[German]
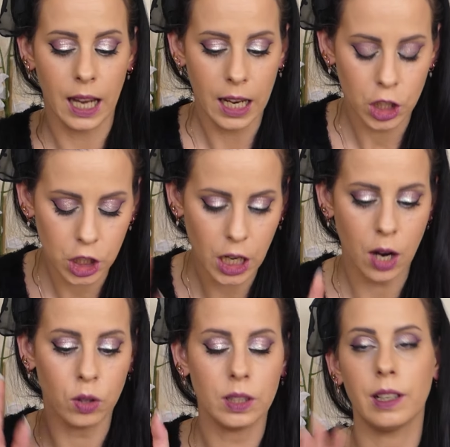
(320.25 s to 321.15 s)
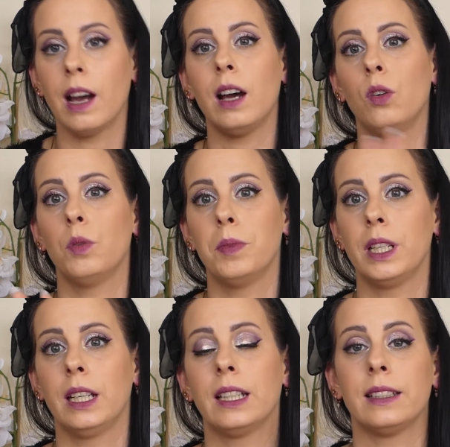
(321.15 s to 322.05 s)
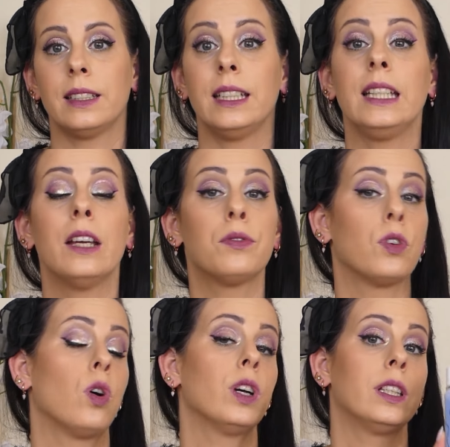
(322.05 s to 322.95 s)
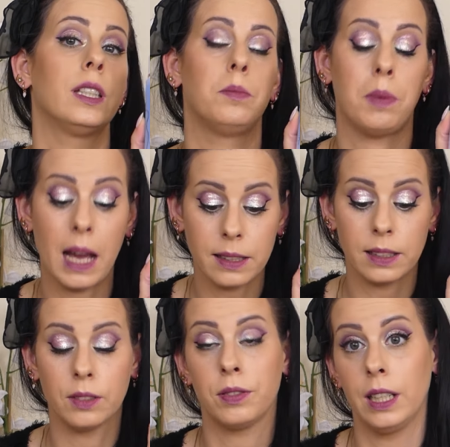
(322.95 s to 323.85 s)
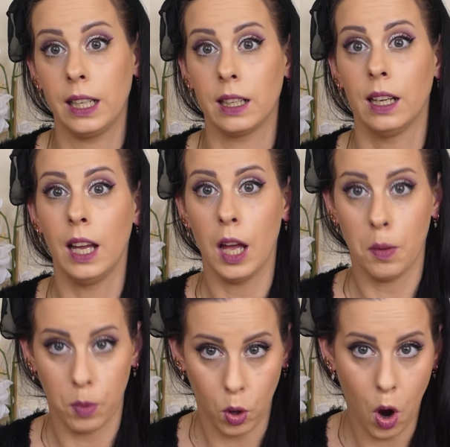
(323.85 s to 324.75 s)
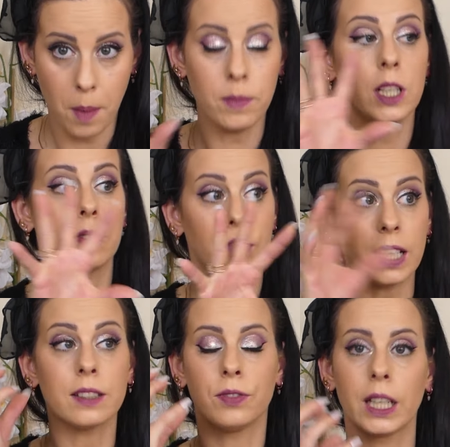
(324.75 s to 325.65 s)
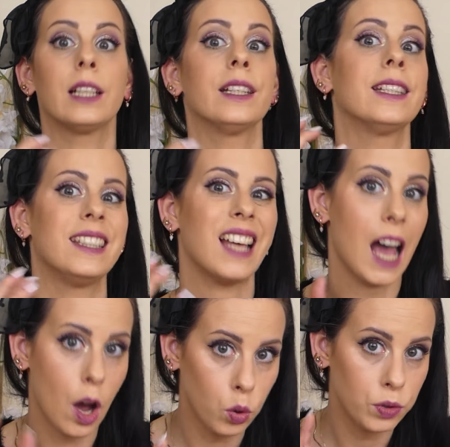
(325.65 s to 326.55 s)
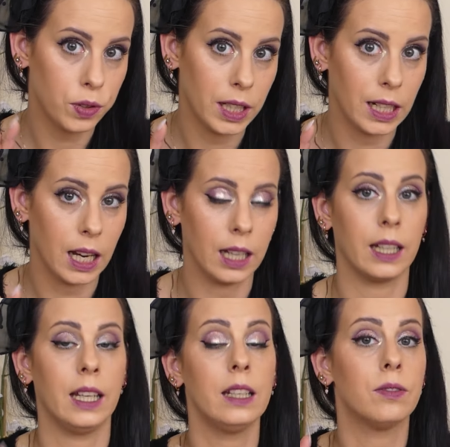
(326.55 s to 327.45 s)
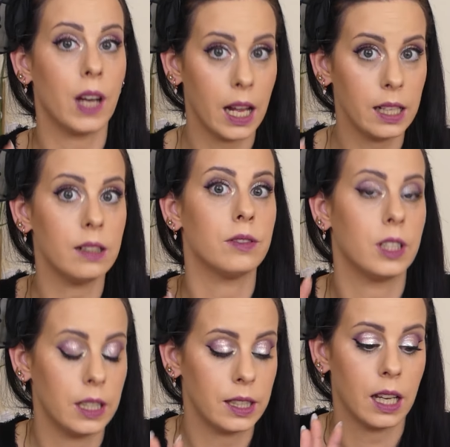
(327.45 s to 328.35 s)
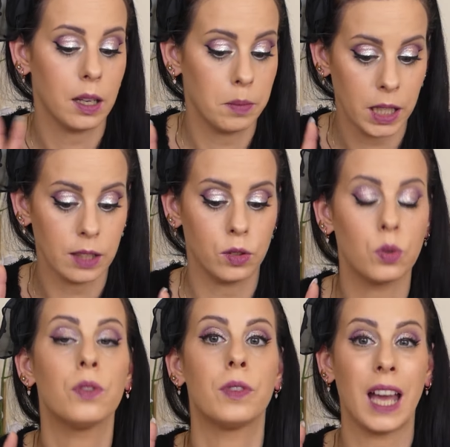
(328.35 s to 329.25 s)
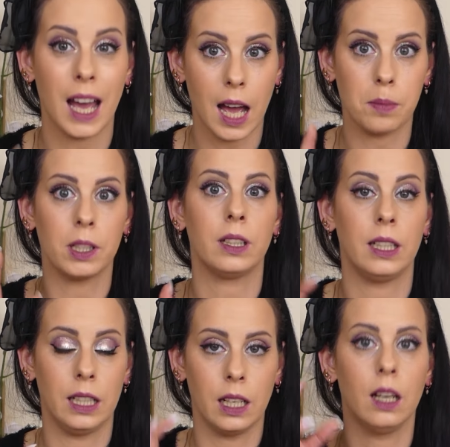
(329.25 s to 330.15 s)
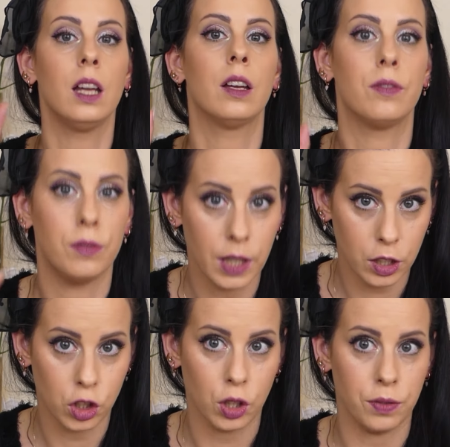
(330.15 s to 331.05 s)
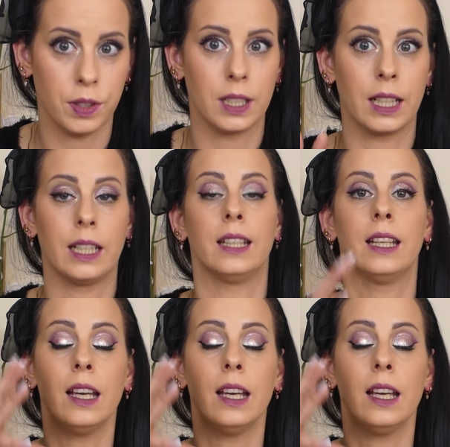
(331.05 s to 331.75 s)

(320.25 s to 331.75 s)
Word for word: Schaut da unbedingt, dass ihr für euch die passende Pflege bekommt, was wirklich diese Hautpflege angeht, weil ich sage immer dazu, wir haben hier Wirkstoffe drin, ne?